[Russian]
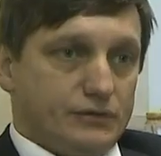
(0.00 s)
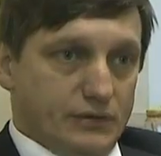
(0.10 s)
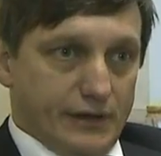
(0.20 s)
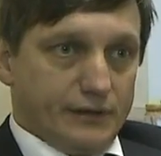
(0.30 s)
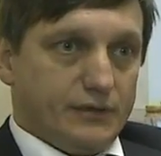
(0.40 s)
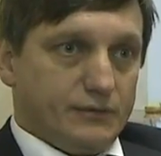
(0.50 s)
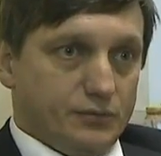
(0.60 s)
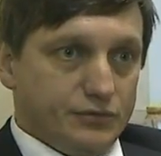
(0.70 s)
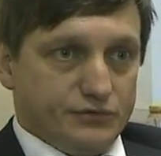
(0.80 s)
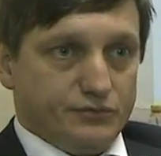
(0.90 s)
таре, там,
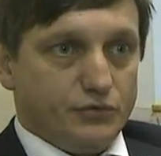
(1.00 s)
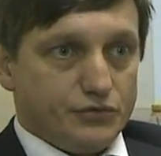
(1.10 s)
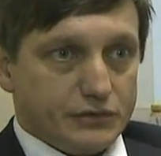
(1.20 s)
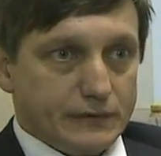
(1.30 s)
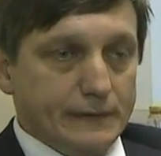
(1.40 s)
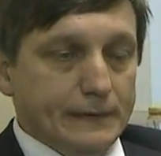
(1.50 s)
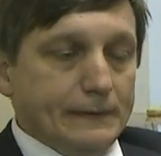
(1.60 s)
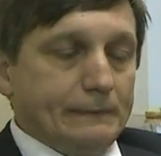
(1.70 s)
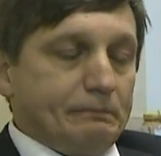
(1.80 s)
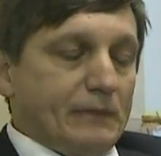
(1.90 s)
допустим, в бочках.
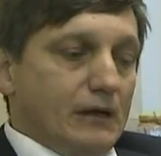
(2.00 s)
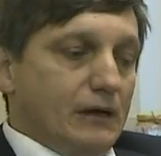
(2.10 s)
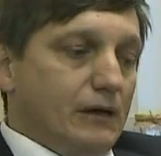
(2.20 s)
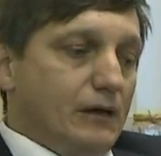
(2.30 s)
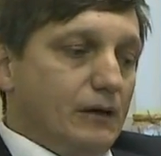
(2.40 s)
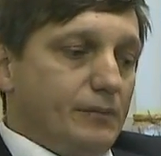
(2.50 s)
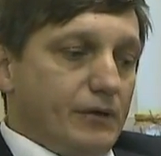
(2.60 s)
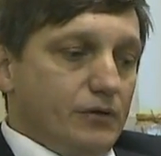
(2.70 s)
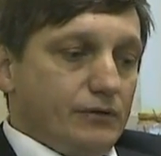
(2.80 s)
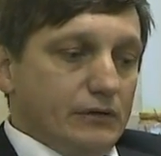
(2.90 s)
А,
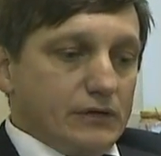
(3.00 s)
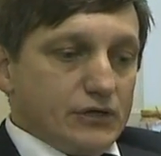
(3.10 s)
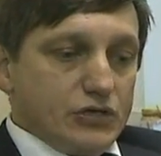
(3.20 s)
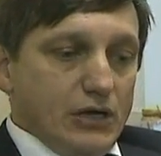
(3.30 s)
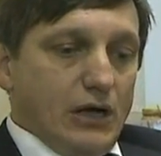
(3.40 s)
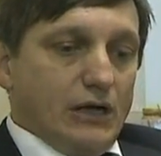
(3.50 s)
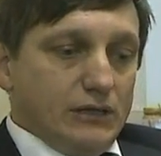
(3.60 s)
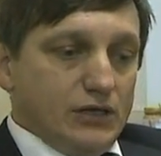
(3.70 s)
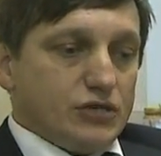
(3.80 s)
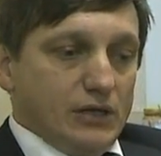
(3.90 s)
определенного литража, а
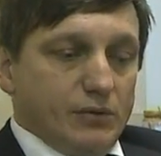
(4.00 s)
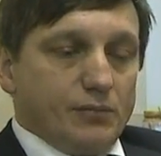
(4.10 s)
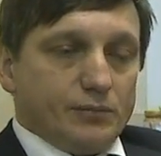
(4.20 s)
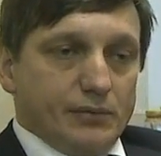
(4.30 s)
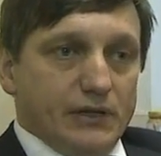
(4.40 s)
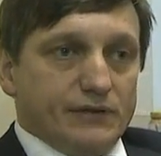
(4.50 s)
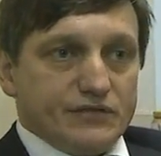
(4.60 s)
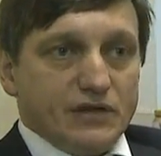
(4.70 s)
дальше она попадает в